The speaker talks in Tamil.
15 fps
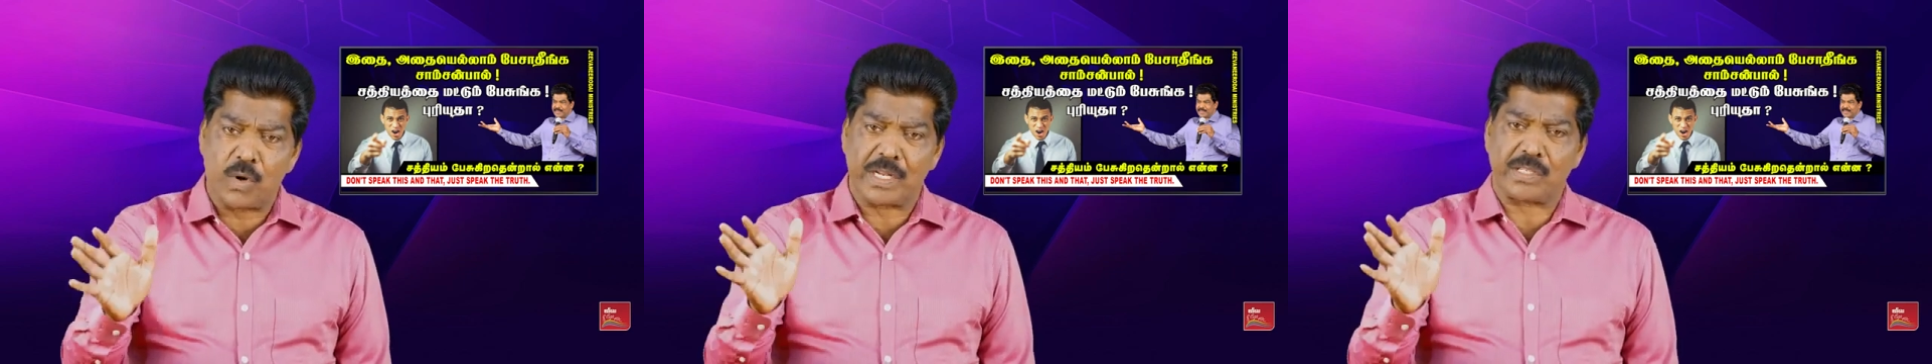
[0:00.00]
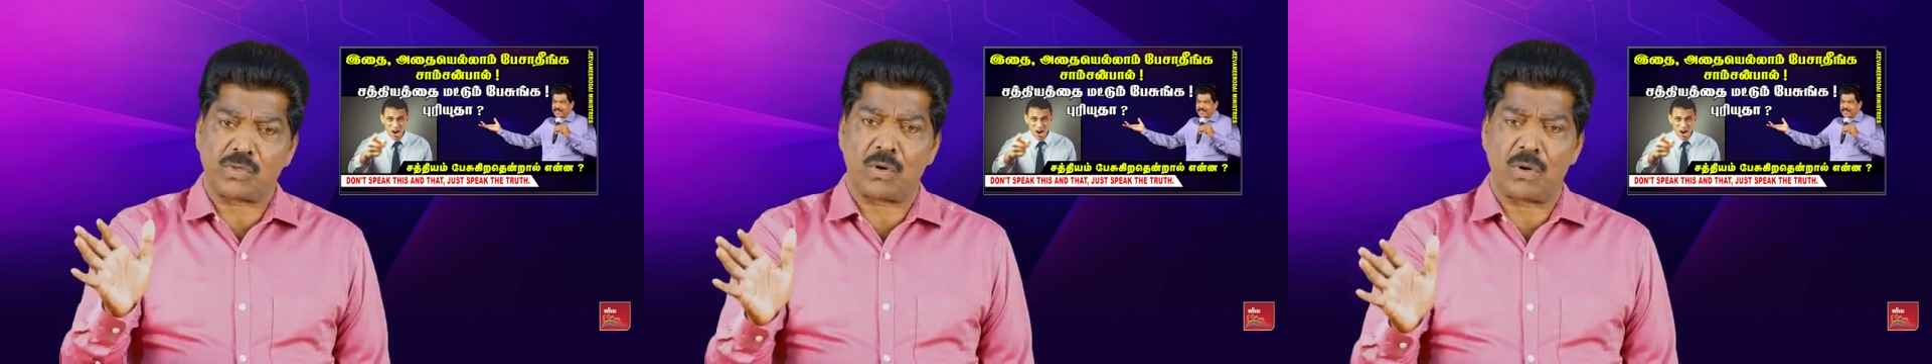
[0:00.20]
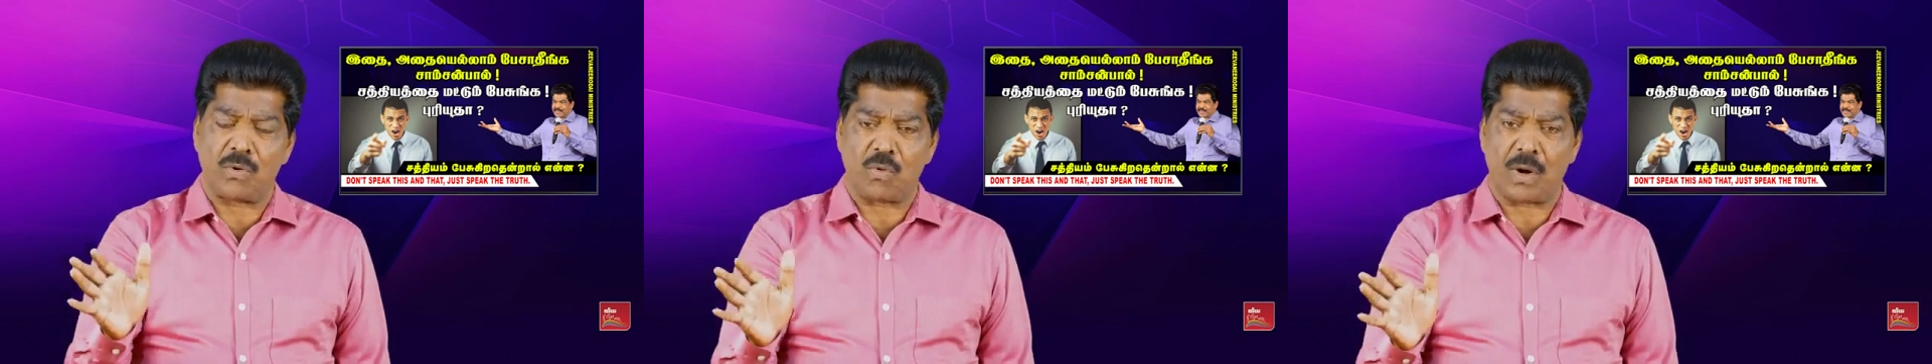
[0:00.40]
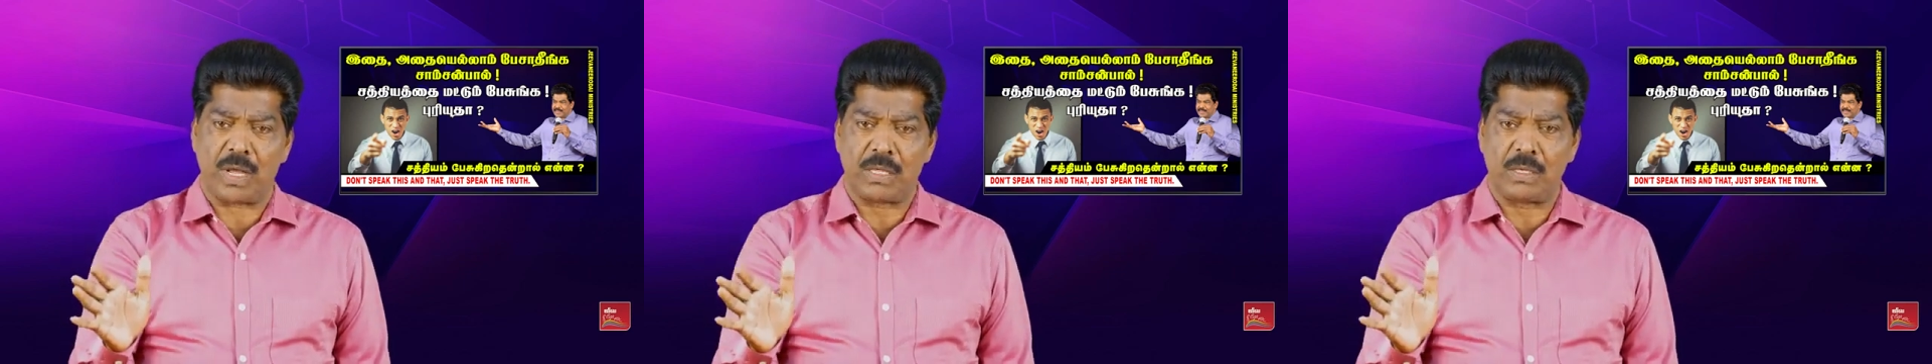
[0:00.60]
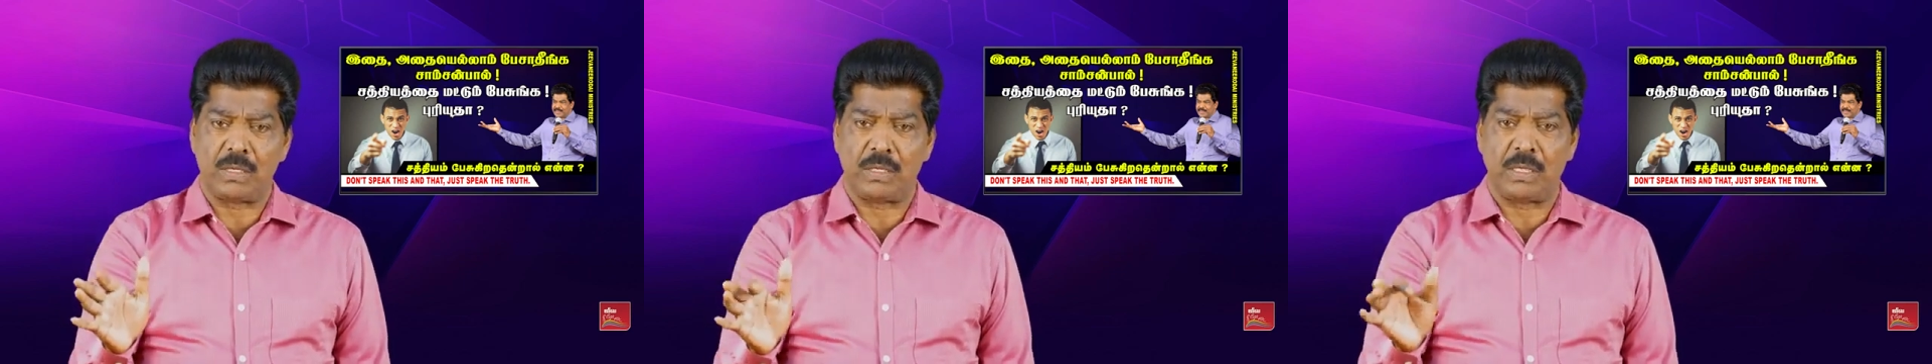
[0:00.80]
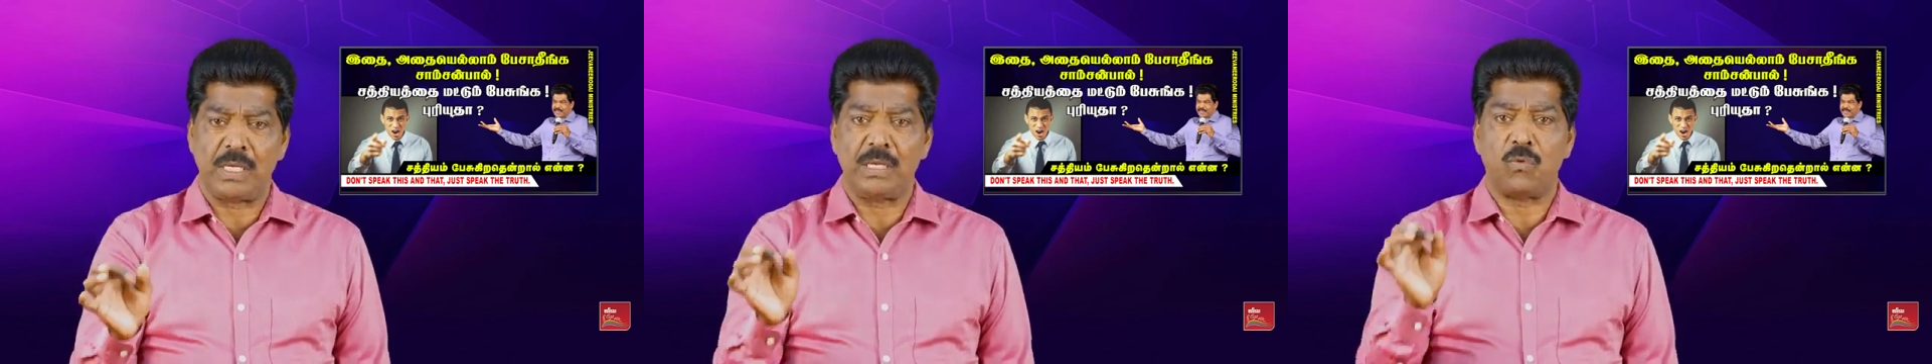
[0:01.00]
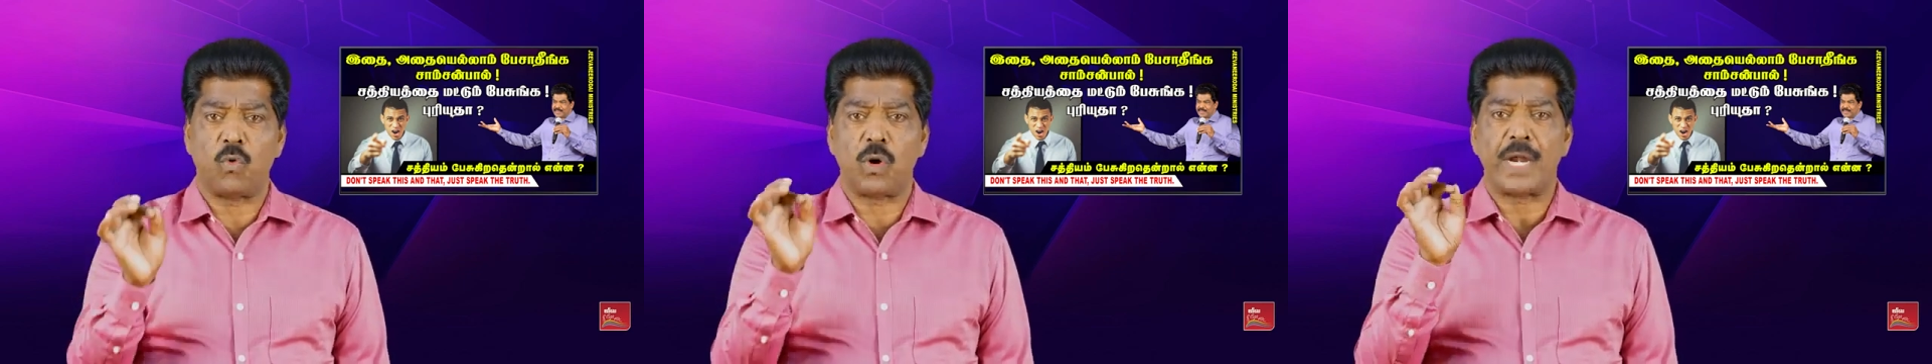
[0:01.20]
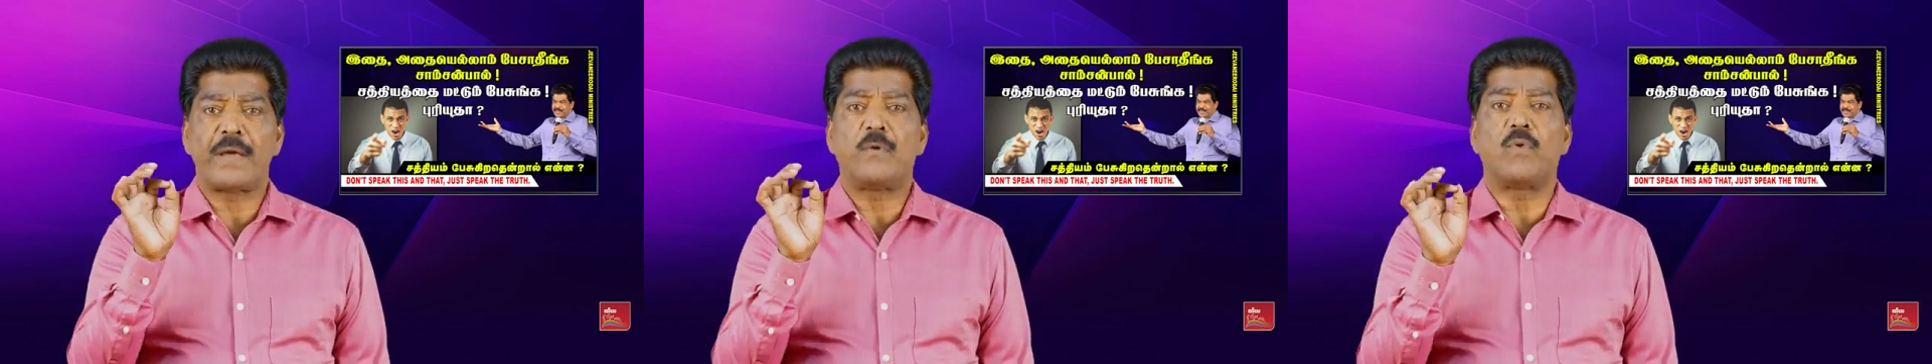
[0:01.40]
ஒன்றும் சொல்லக்கூடாது நீ
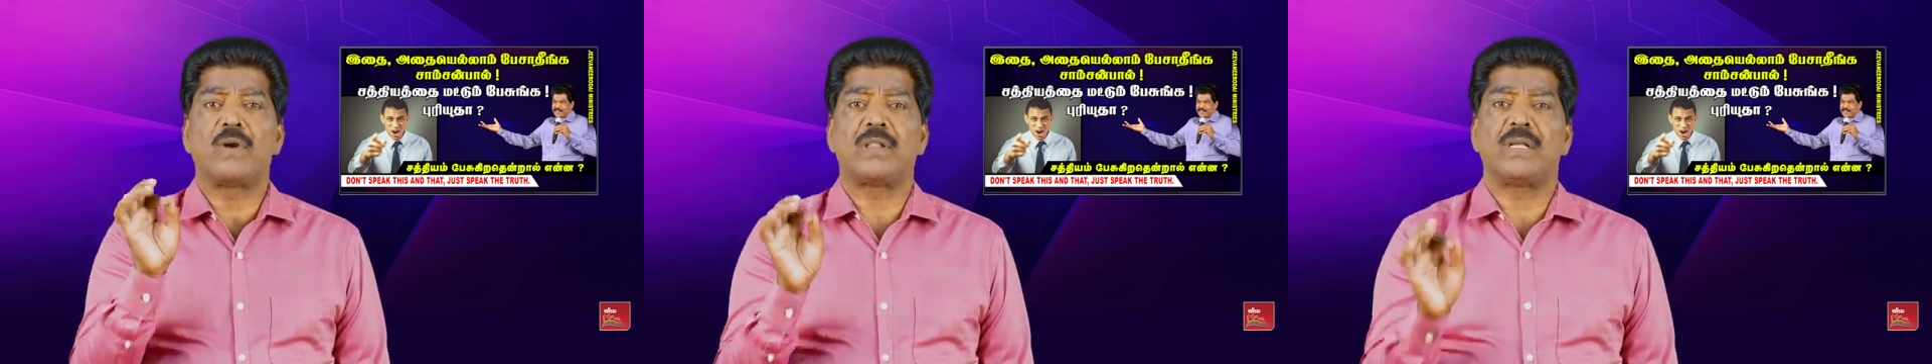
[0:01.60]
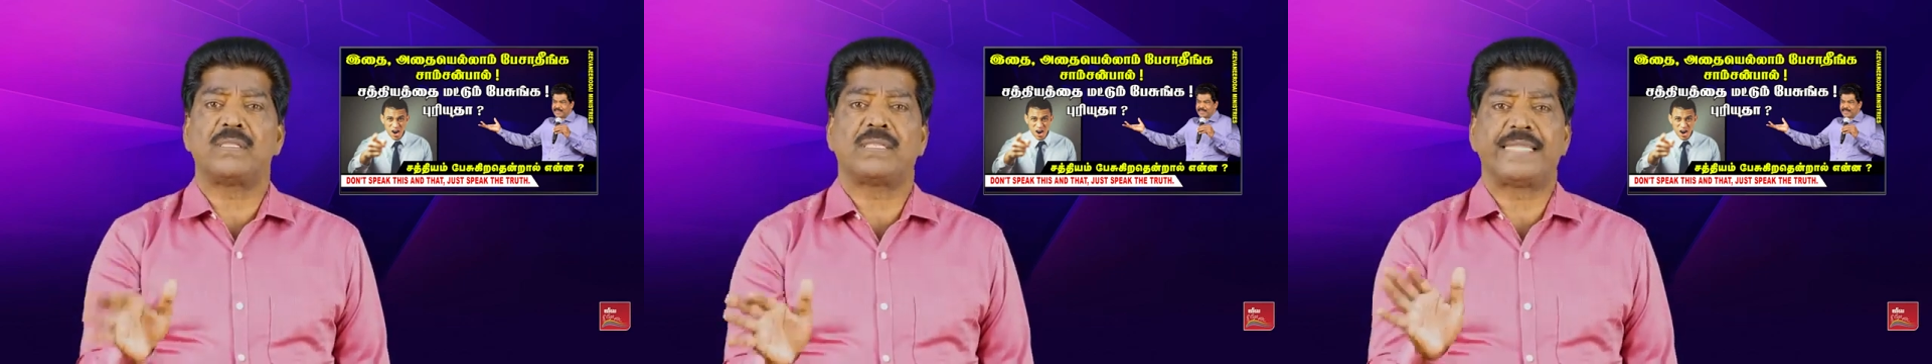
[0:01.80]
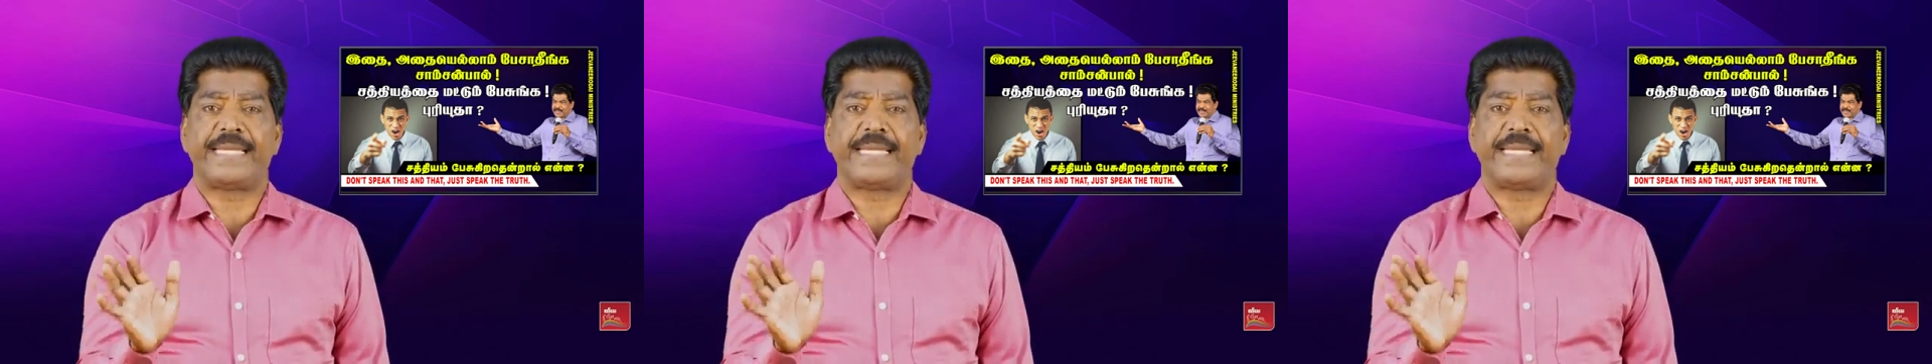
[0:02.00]
ஒன்றை ஒன்று தான்